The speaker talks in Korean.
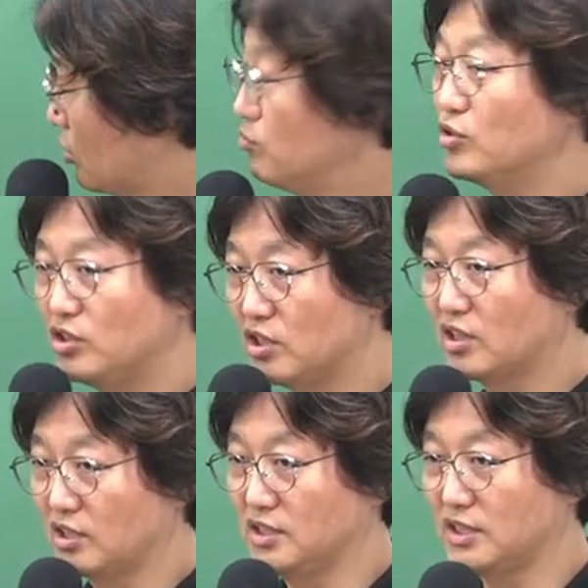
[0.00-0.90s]
전문
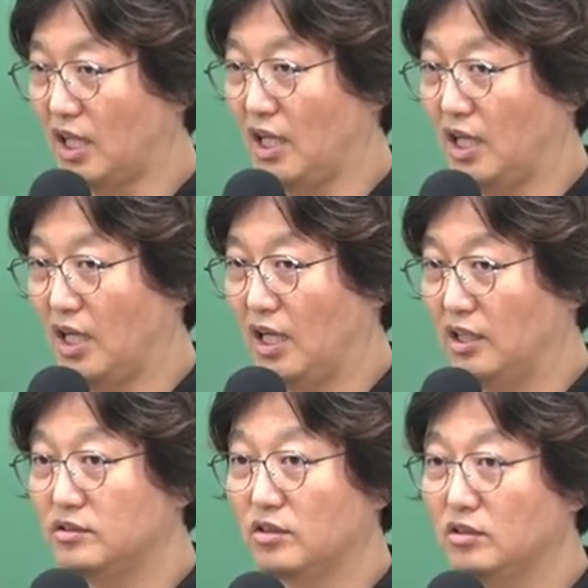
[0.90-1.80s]
지식 가진 자.
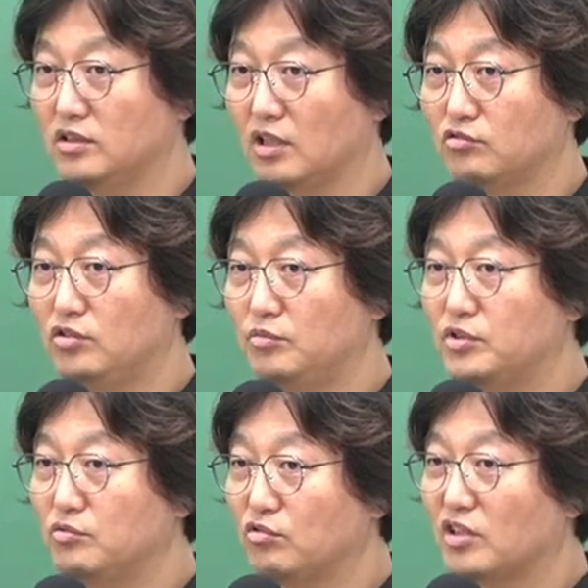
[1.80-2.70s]
그죠? 자, 둘이
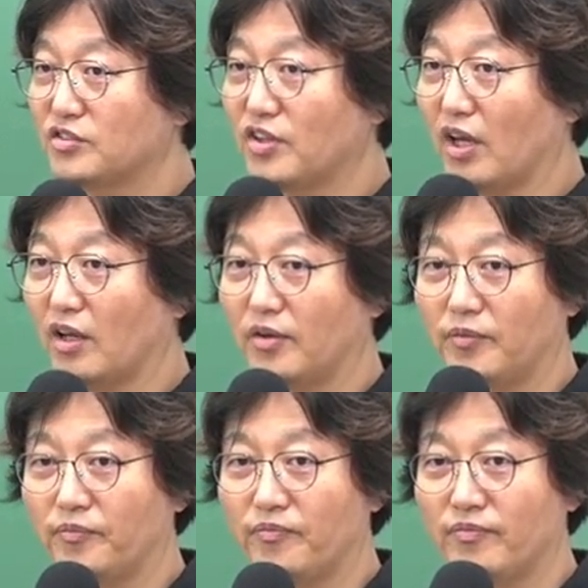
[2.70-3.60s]
붙으면 누가 더 세?
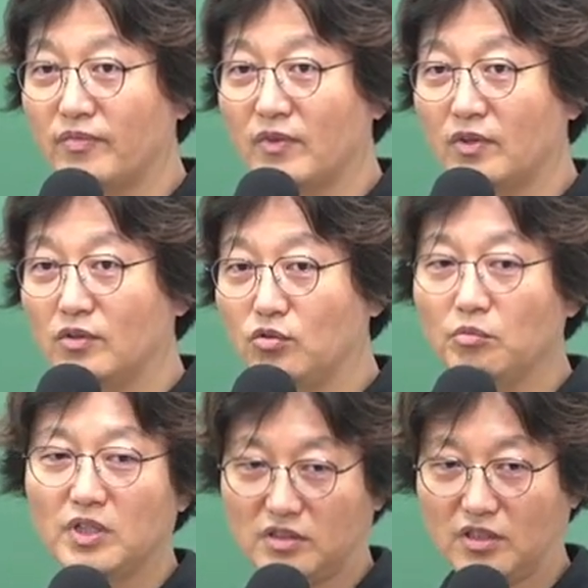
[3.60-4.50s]

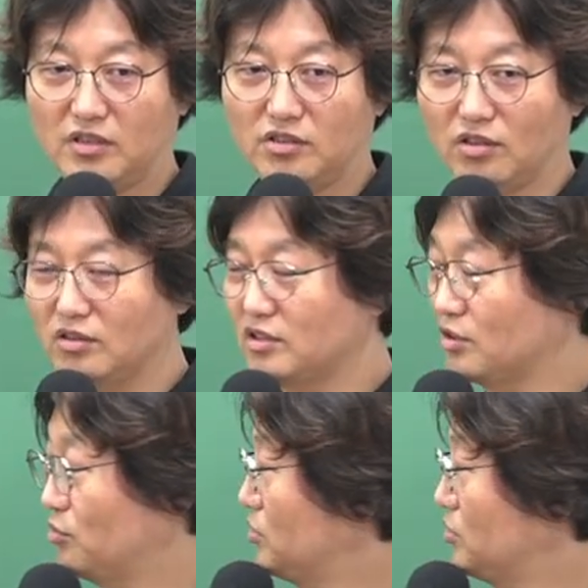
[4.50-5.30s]
돈 많아요. 그래서, 자,